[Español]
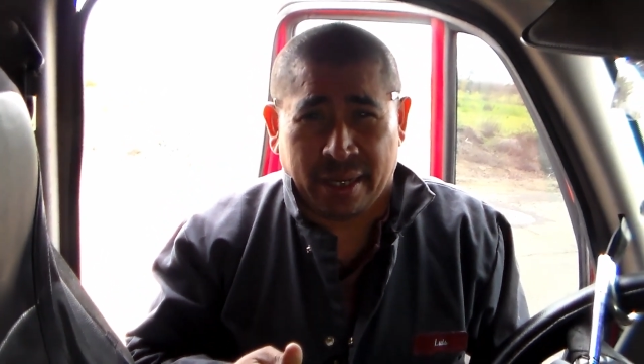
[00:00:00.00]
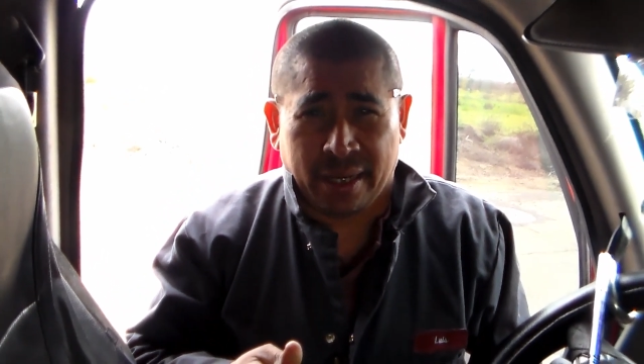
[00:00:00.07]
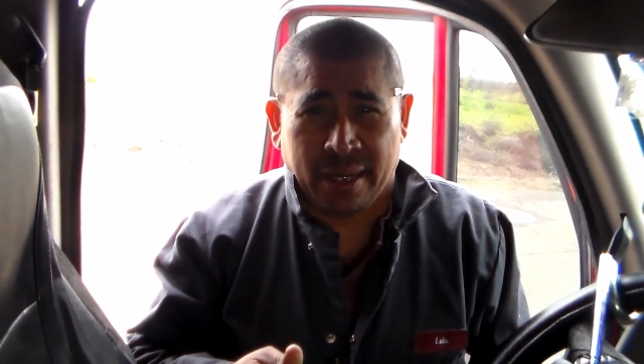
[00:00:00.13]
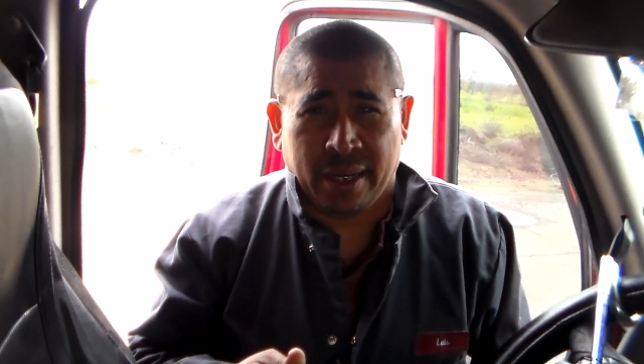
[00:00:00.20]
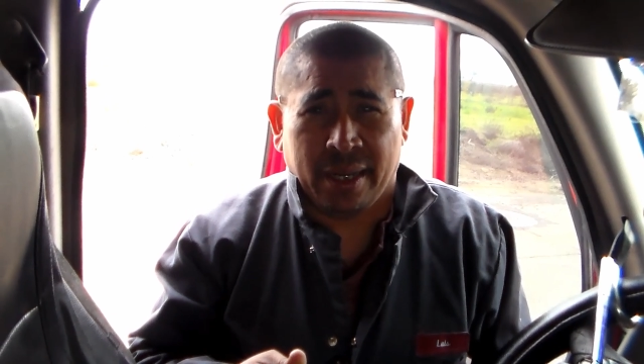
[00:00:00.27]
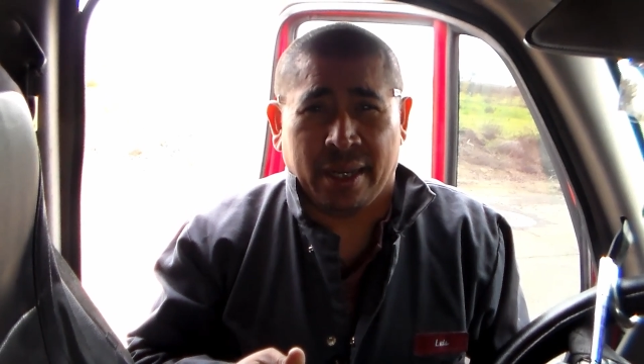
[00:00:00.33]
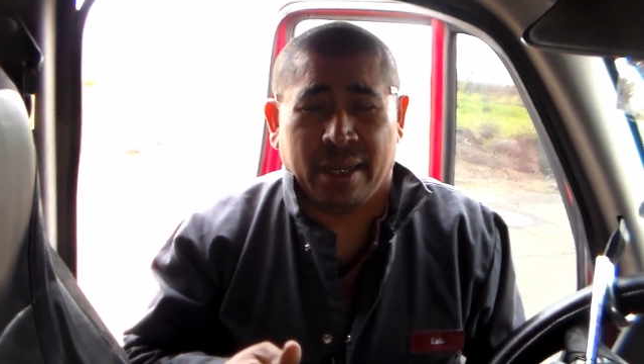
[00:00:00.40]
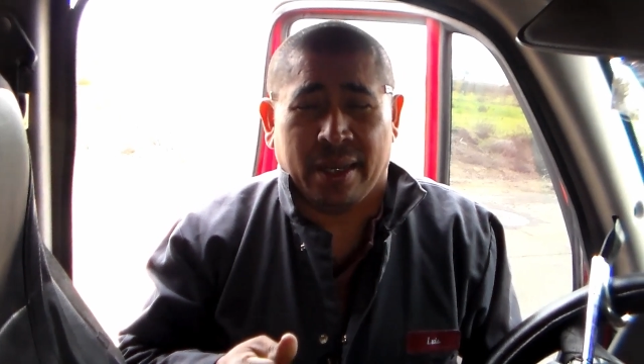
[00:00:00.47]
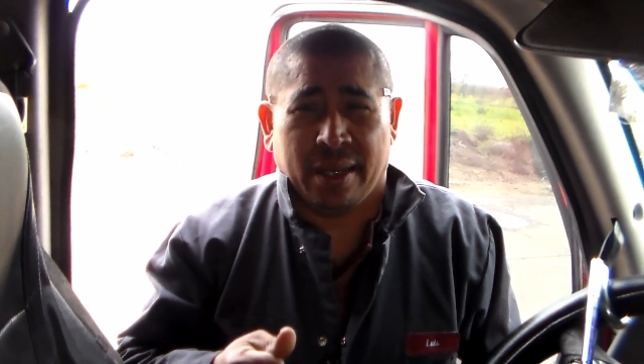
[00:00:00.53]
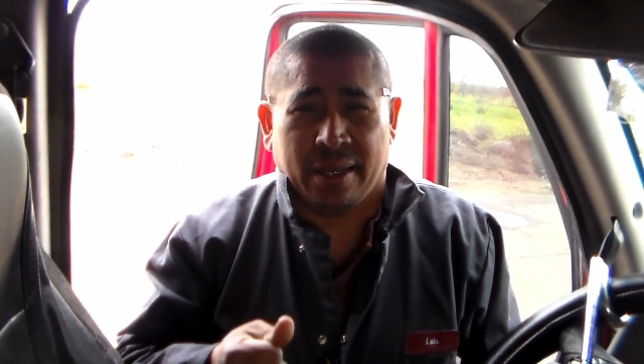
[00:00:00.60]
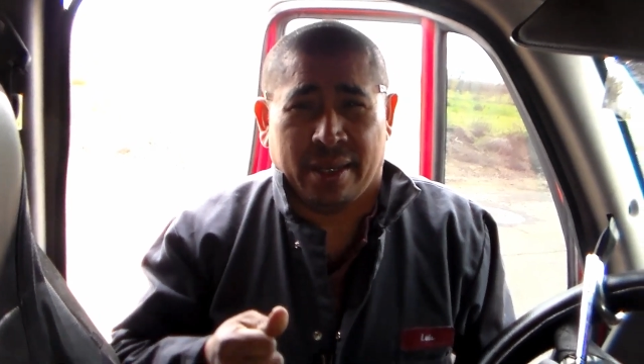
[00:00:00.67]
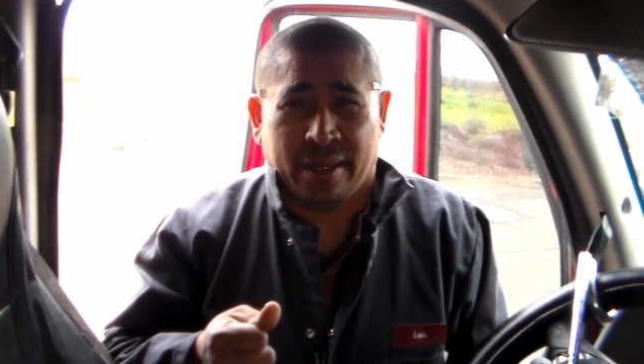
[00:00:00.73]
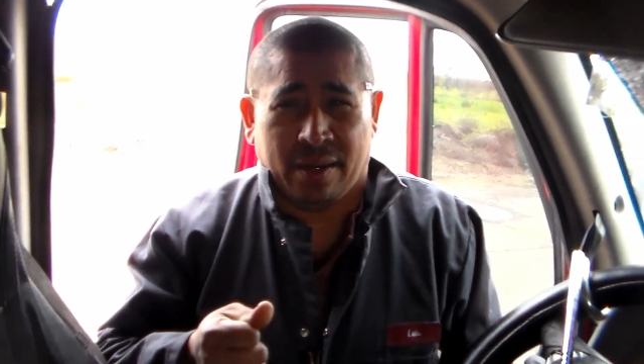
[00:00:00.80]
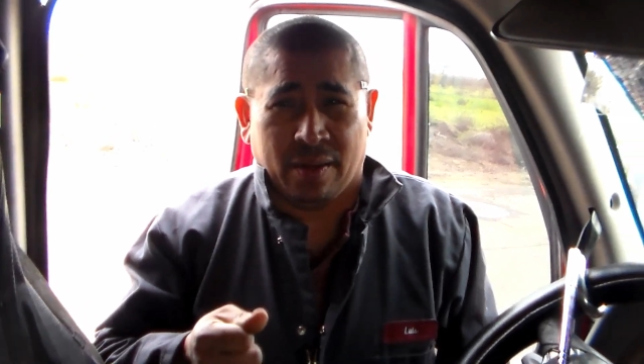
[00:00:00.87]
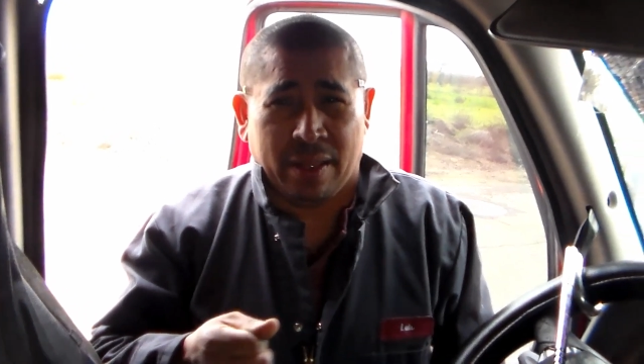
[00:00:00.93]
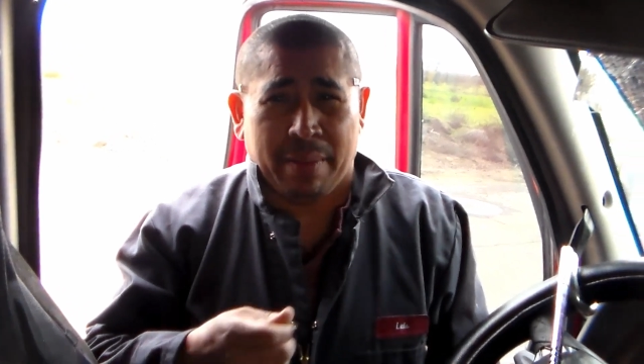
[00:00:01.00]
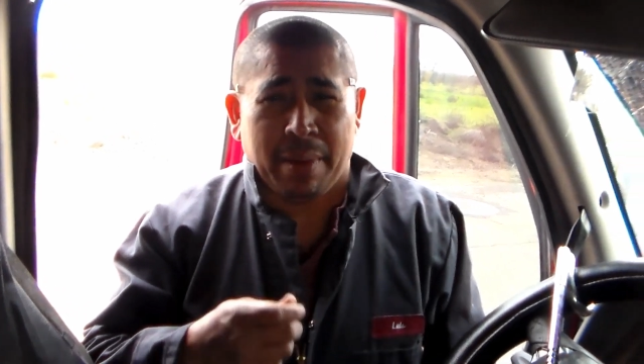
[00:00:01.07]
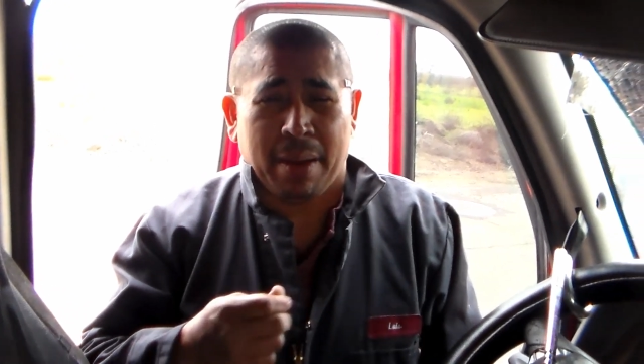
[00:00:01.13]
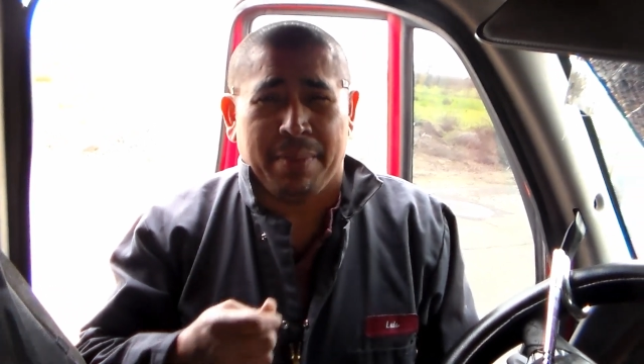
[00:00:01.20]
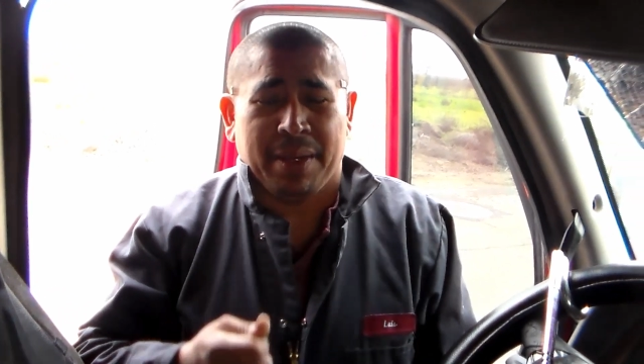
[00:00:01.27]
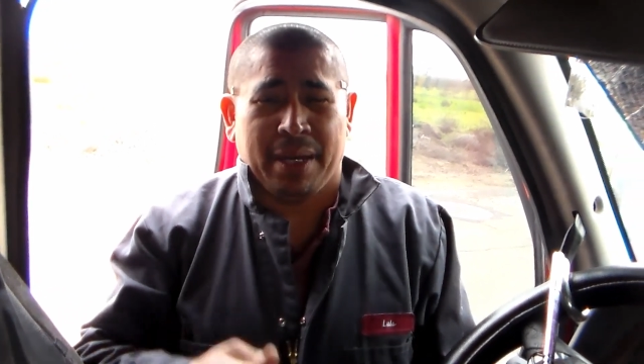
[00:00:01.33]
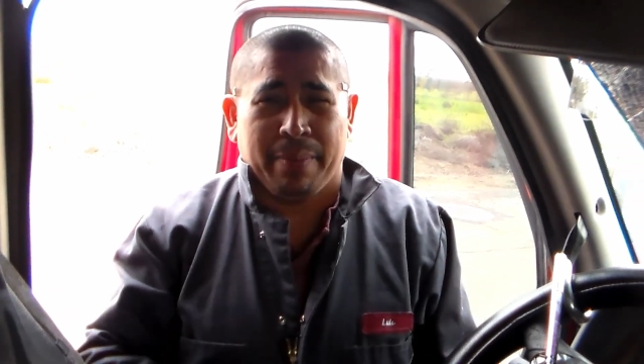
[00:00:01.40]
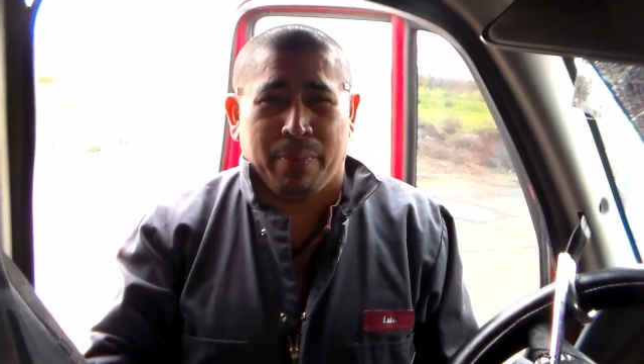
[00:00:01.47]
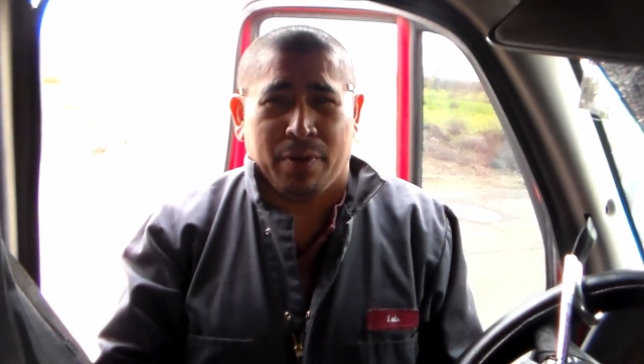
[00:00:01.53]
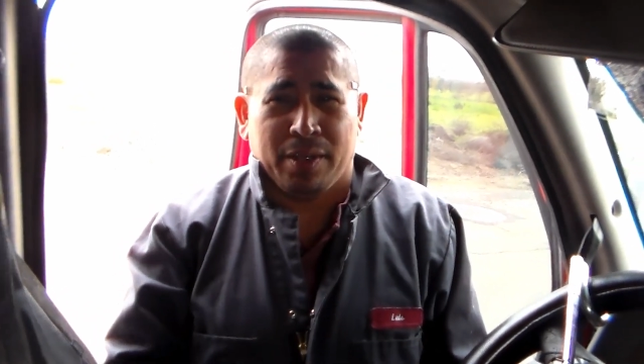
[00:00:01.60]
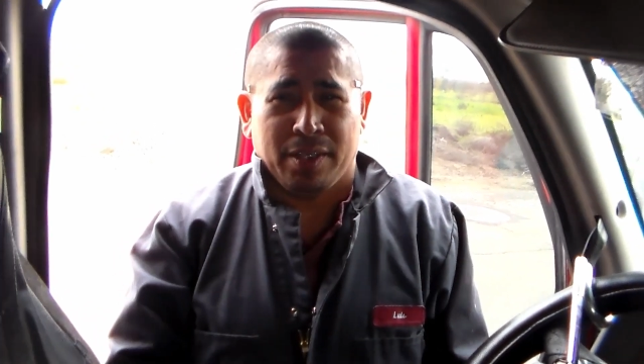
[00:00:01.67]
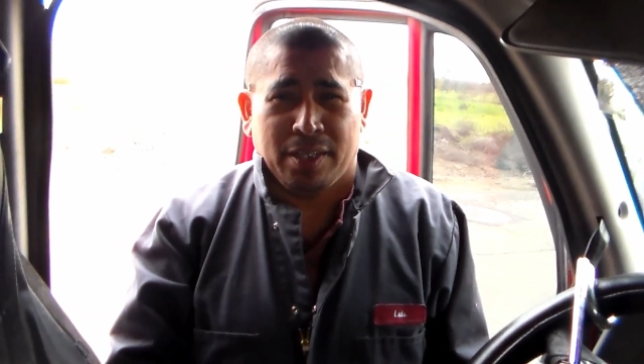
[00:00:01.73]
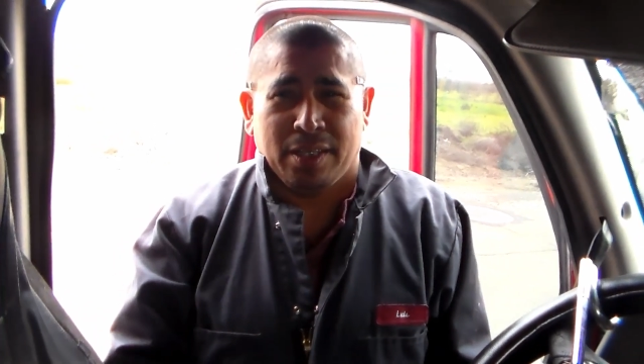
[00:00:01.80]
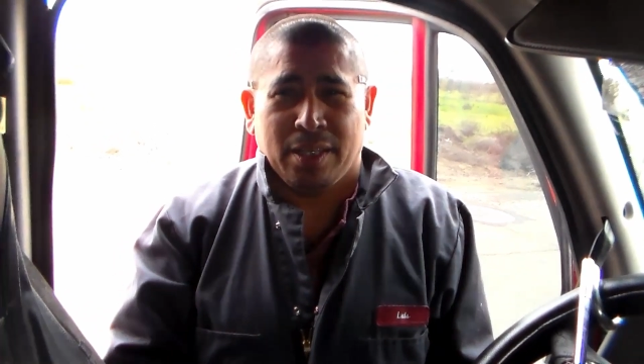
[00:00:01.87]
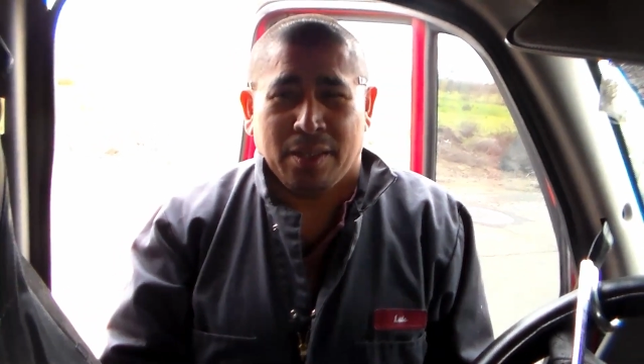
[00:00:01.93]
y lo demás viene
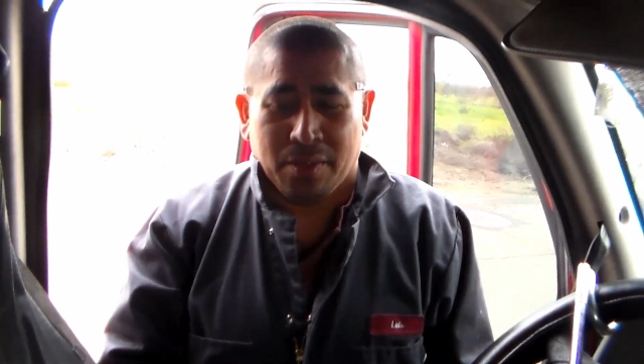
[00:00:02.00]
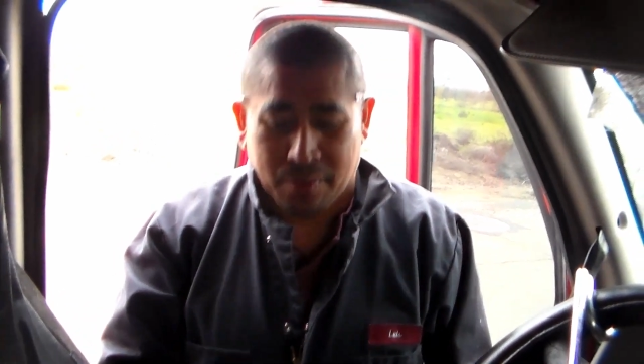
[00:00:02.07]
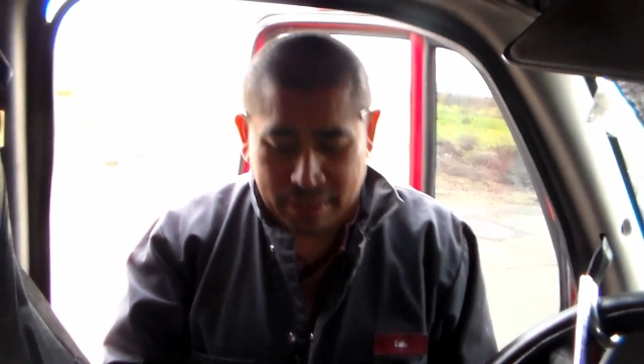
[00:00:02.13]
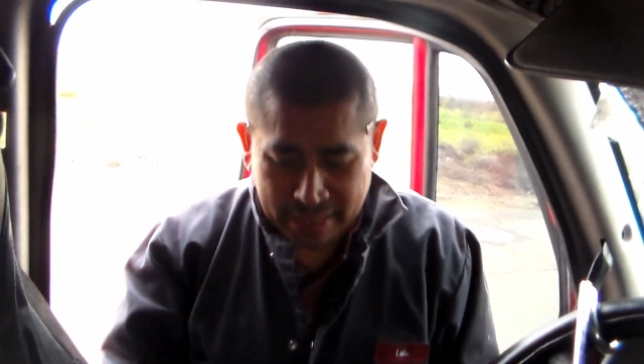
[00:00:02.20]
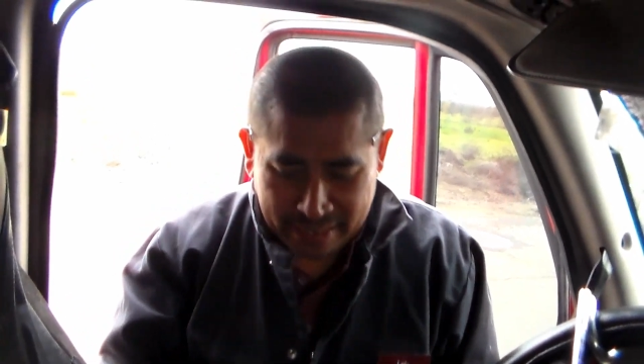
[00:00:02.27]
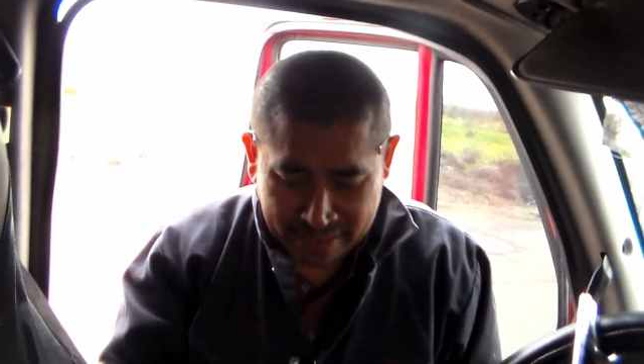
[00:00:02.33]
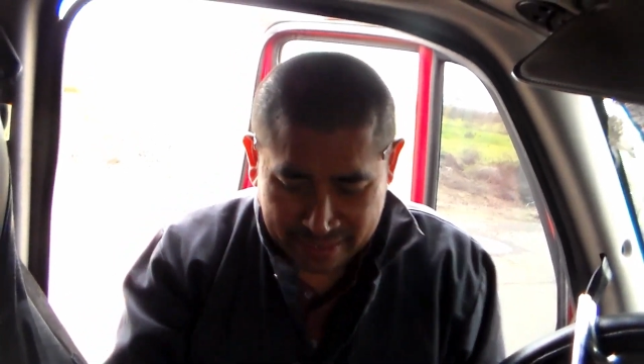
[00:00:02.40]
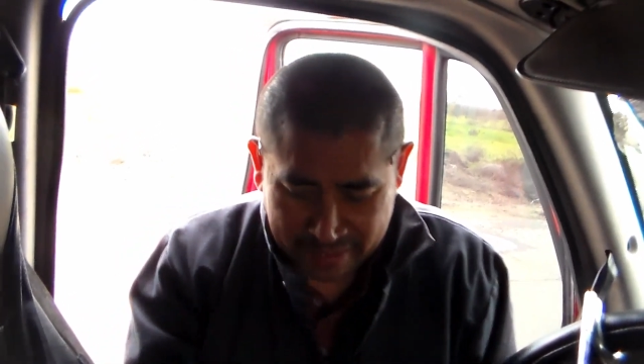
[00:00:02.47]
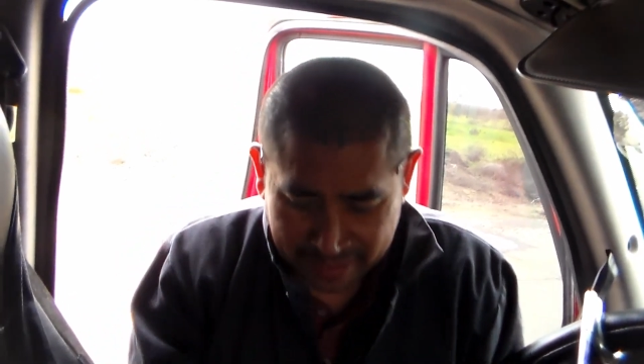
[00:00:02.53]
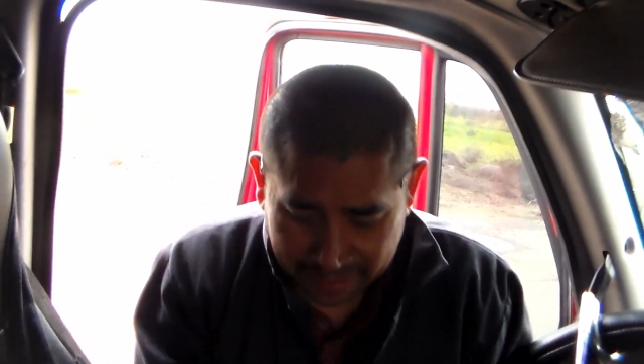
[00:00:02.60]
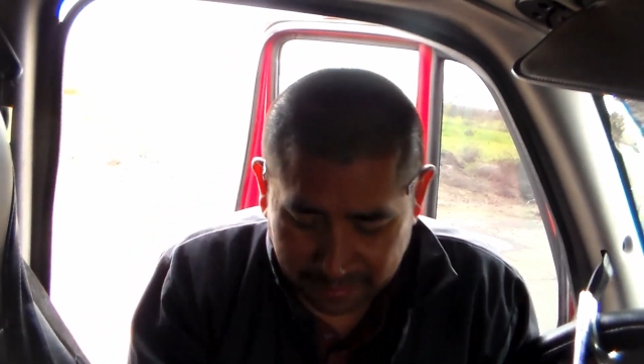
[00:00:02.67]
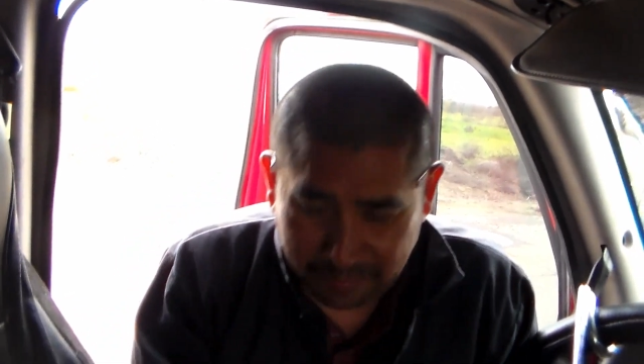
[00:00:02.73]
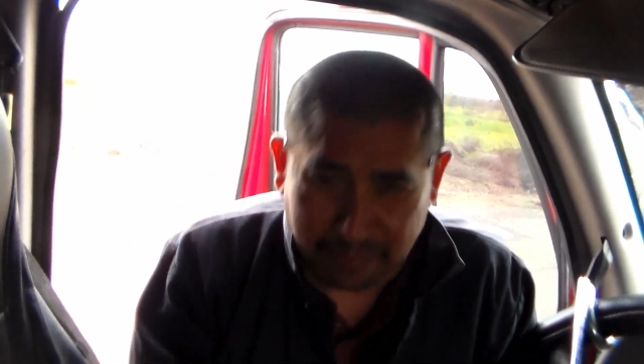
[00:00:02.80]
por añadiduras